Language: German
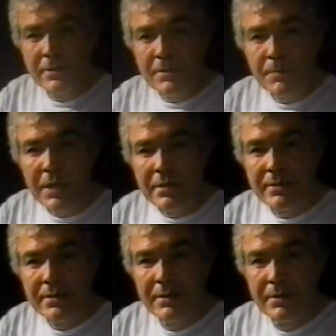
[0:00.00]
und das
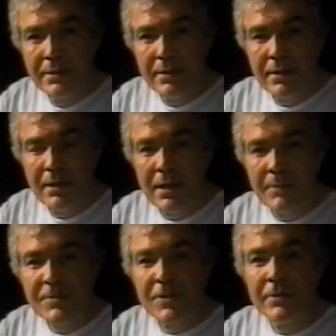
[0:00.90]
Biest.
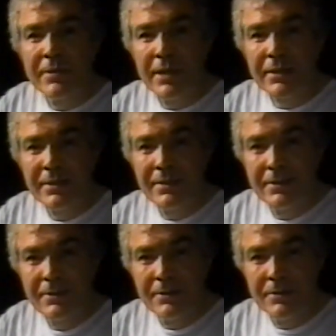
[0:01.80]
Ab Sonntag
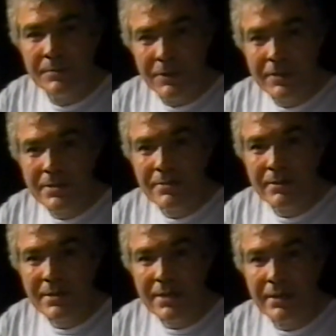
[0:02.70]
um 19.10
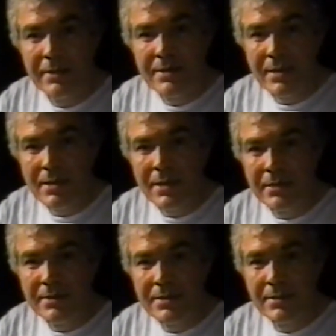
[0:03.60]
Uhr in Sat
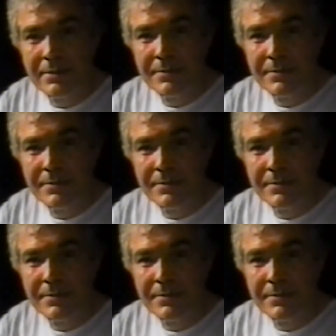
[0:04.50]
1.